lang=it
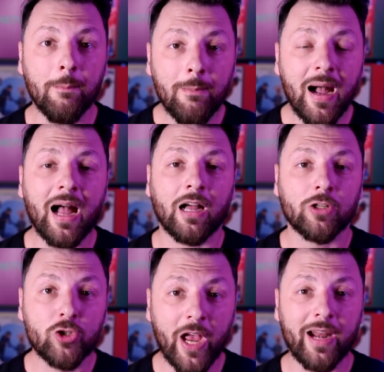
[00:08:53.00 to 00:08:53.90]
ma
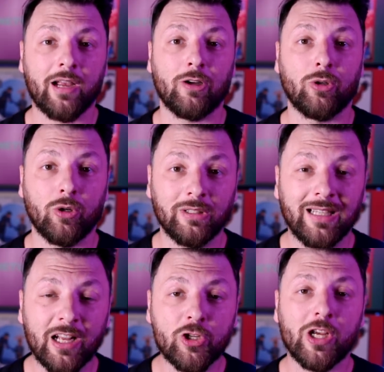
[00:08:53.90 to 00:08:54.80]
cercano
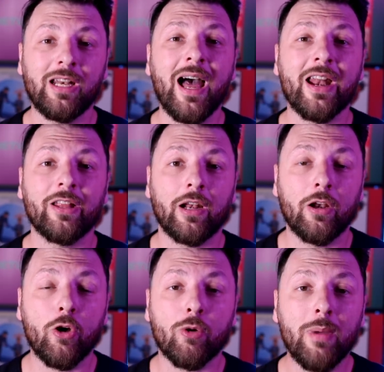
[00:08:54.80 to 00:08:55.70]
di cancellare
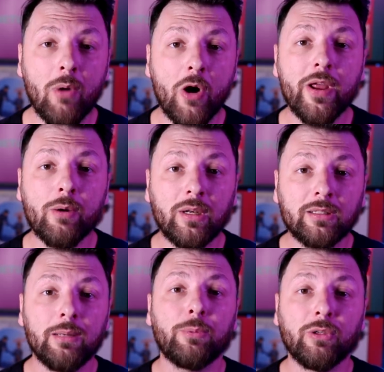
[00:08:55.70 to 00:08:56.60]
dalla loro memoria
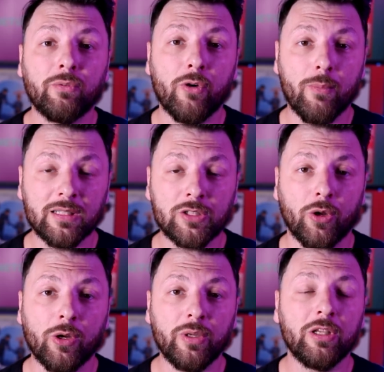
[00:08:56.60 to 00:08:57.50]
quel tipo di
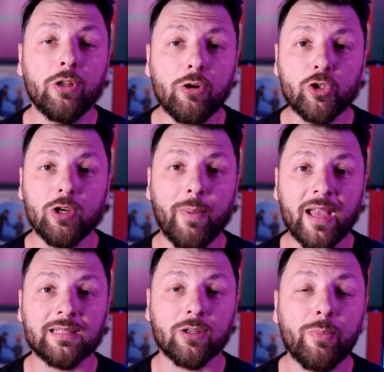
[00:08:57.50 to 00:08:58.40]
informazione, quindi non ci
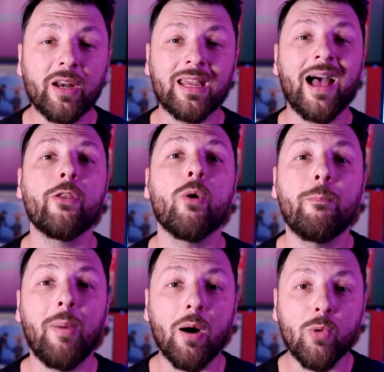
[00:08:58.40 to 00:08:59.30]
pensano perché hanno
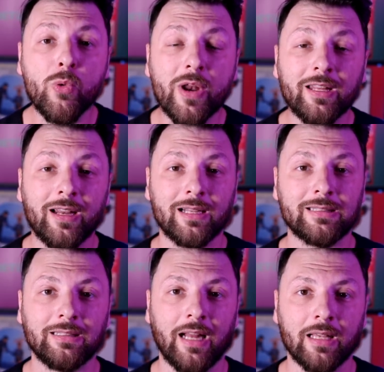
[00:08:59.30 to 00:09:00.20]
paura
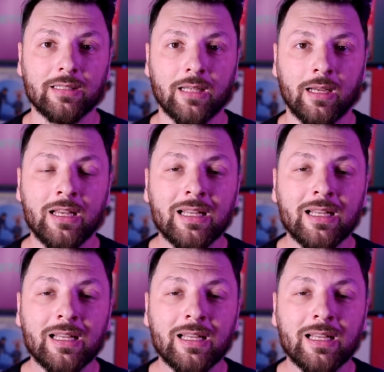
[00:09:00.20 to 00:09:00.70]
dell'astinenza.